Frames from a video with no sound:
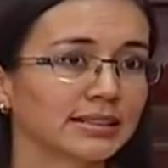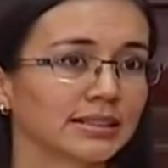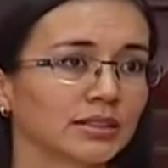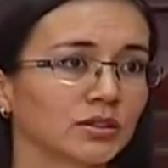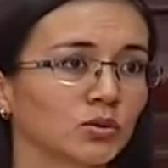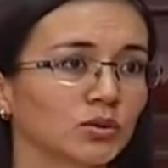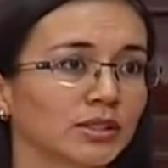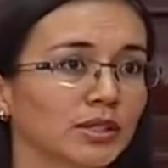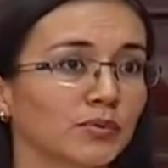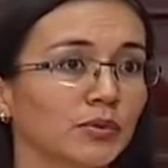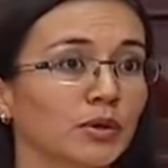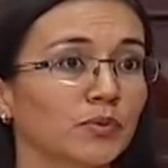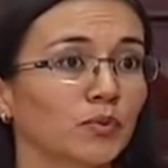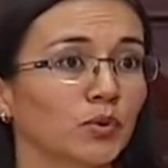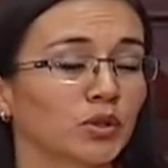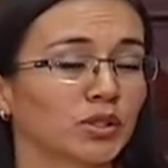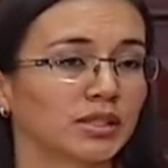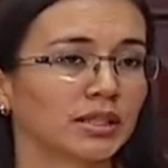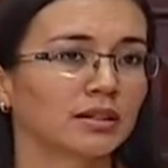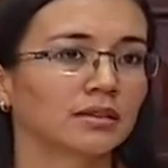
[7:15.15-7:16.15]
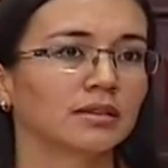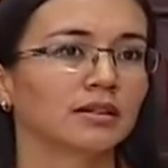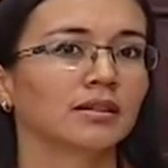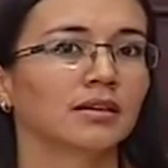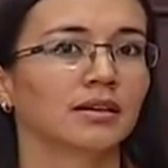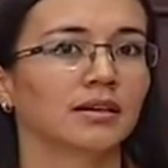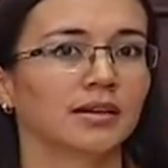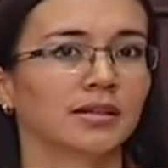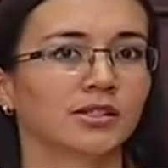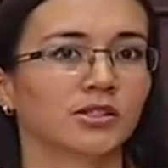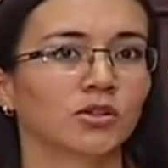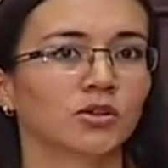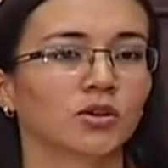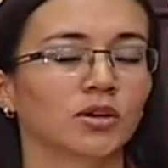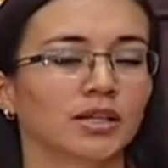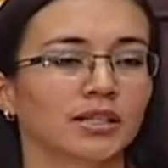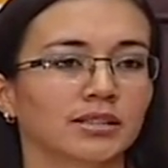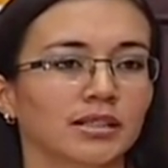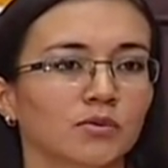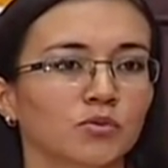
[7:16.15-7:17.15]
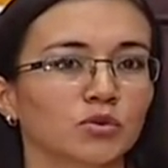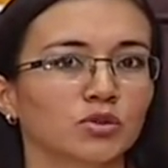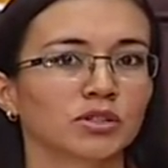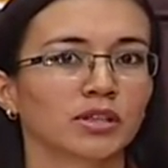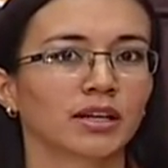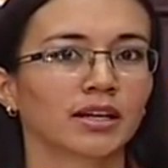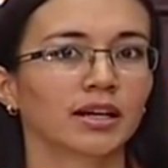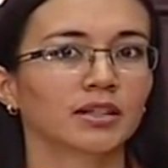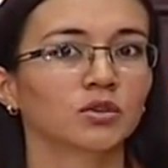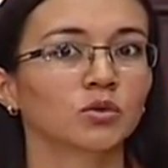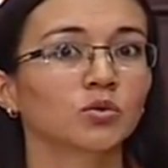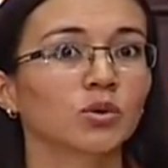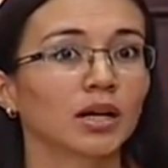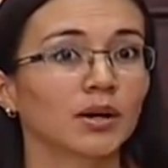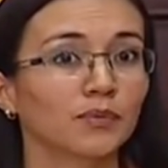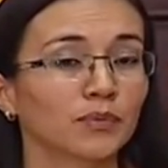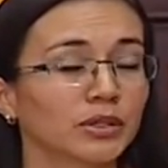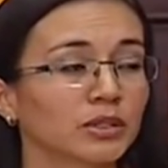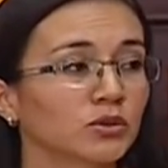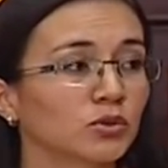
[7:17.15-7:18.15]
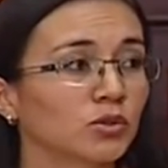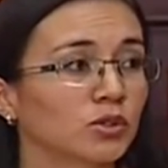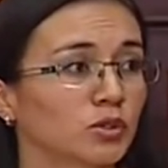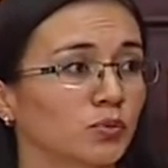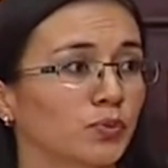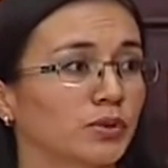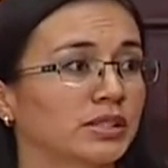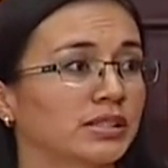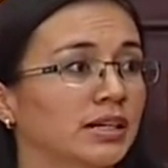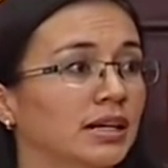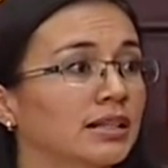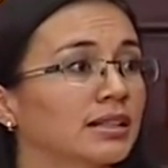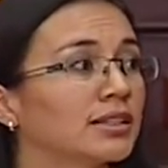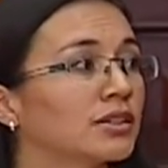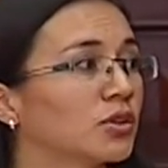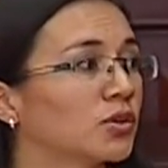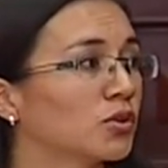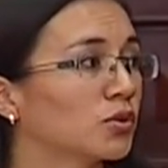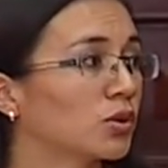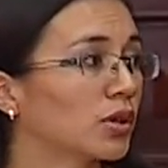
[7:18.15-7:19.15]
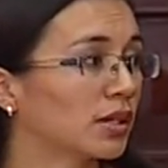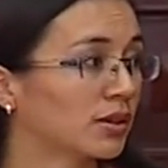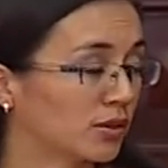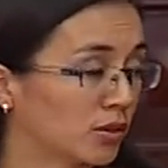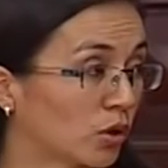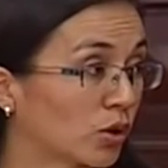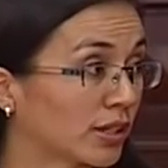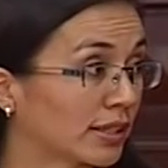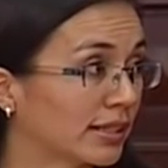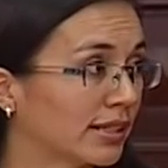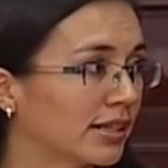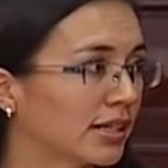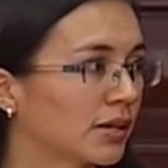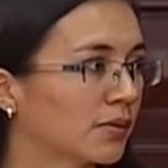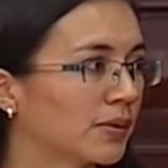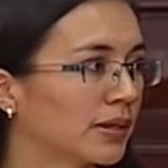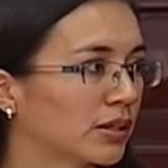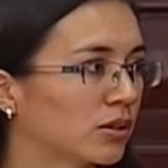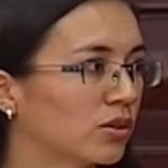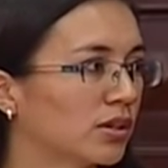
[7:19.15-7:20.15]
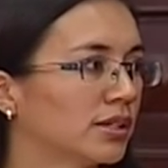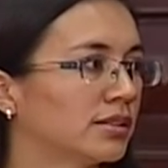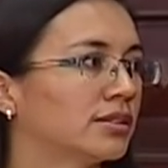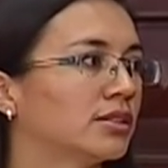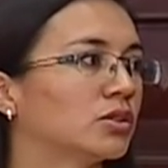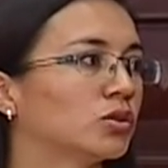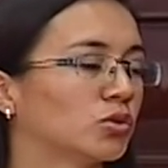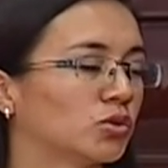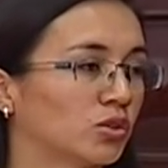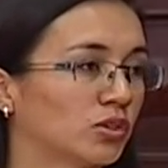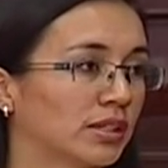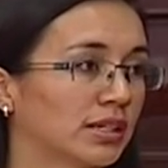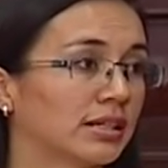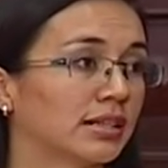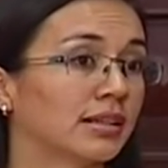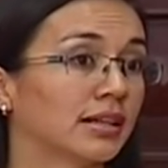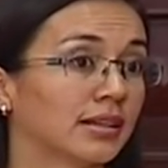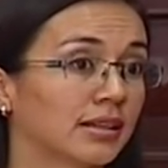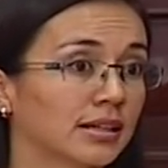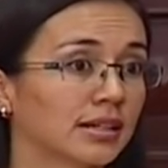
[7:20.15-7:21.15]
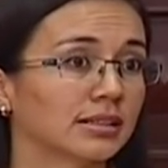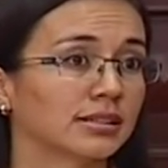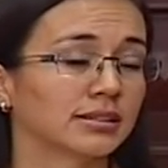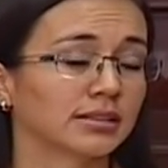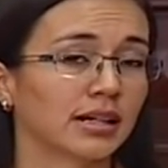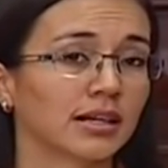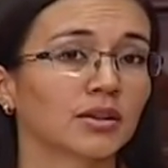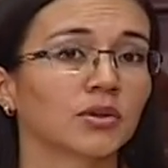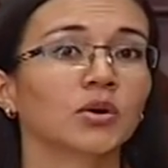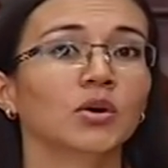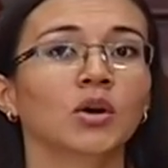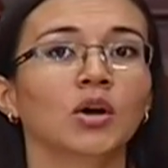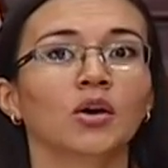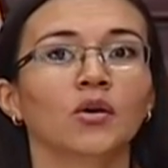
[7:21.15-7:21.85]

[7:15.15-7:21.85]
Ese es un tema importante y de hecho estamos creando un capítulo especial de todo lo que tiene que ver con la institucionalidad del Estado.